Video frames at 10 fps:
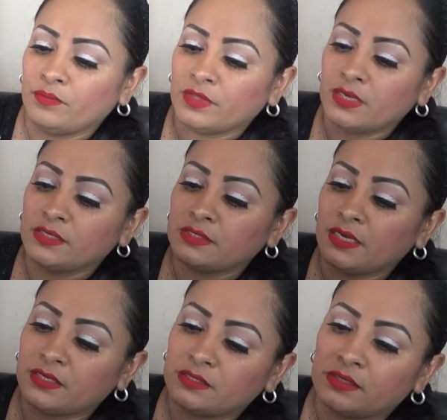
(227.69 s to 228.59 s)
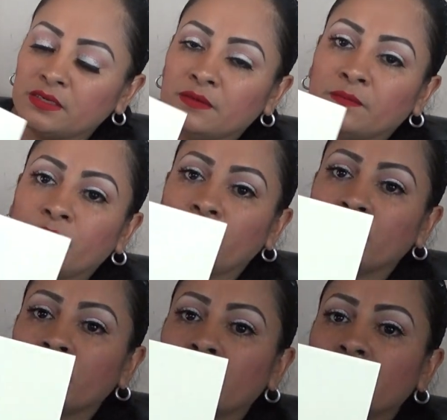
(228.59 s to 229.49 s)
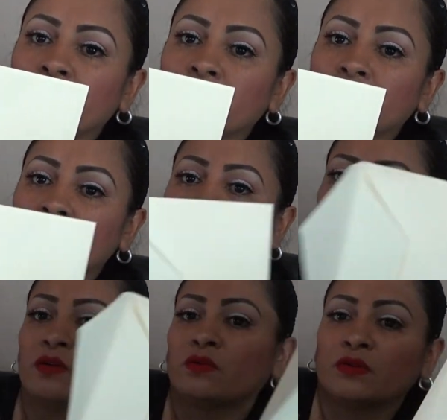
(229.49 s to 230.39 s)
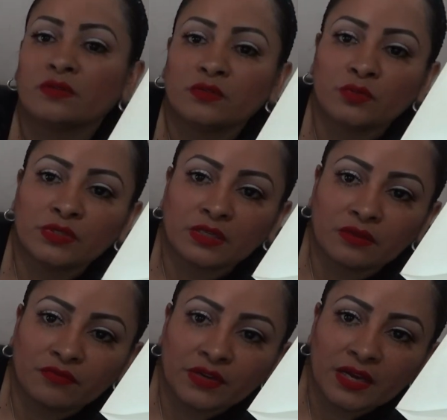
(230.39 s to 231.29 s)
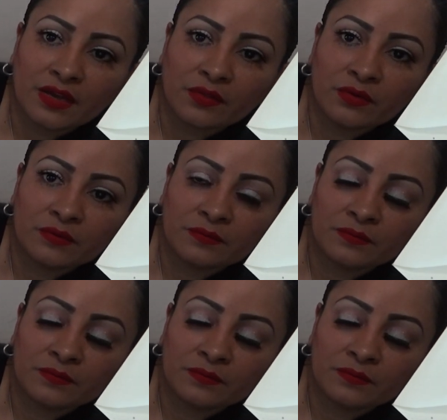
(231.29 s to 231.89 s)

que es este. viene con su certificado.